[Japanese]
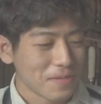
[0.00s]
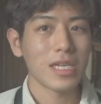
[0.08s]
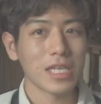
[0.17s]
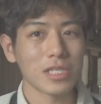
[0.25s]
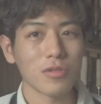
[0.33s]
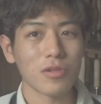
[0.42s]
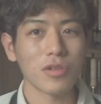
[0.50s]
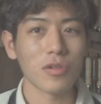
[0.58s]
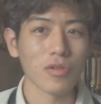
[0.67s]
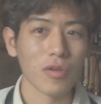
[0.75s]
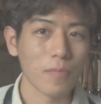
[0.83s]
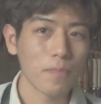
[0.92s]
うちの黒
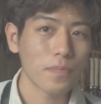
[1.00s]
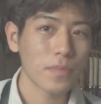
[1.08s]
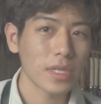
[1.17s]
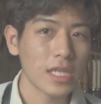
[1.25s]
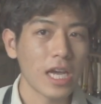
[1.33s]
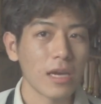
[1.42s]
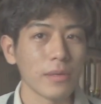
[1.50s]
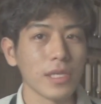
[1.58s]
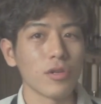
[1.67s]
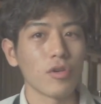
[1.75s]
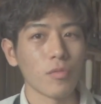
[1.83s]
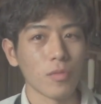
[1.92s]
のダービー
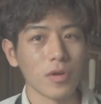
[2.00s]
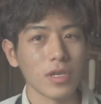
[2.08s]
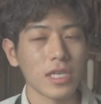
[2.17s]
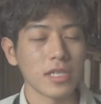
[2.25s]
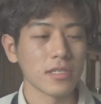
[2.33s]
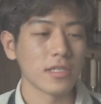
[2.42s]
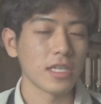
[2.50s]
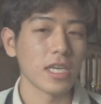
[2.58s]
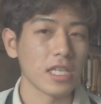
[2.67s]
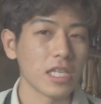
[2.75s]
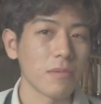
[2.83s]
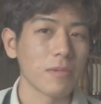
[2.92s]
の方も引き続き
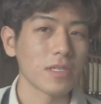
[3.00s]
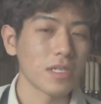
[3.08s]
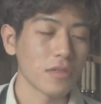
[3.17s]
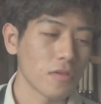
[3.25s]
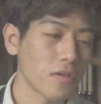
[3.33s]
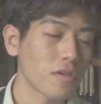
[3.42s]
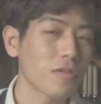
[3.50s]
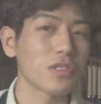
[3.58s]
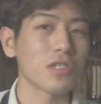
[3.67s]
やってきますけど、こっち